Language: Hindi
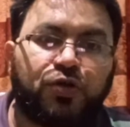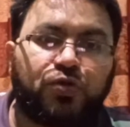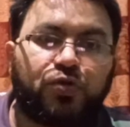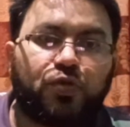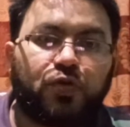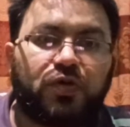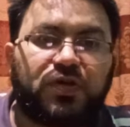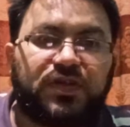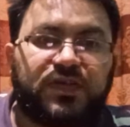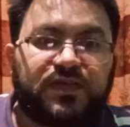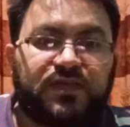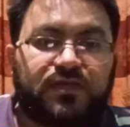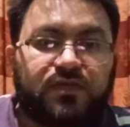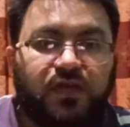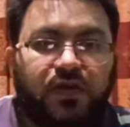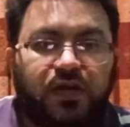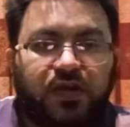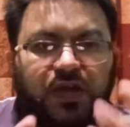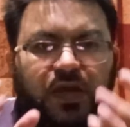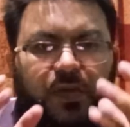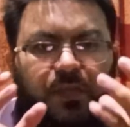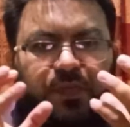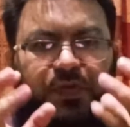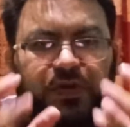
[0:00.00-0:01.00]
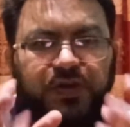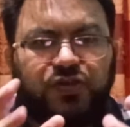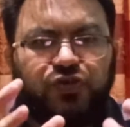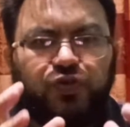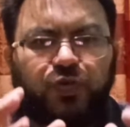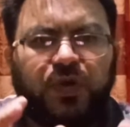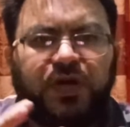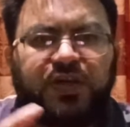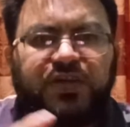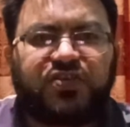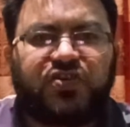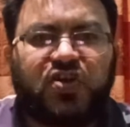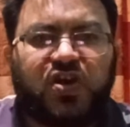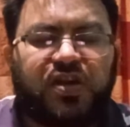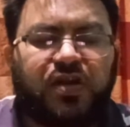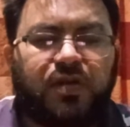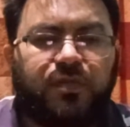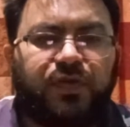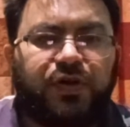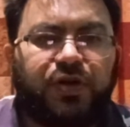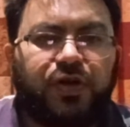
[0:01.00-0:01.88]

तो इस तरह के बेशुमार चैनल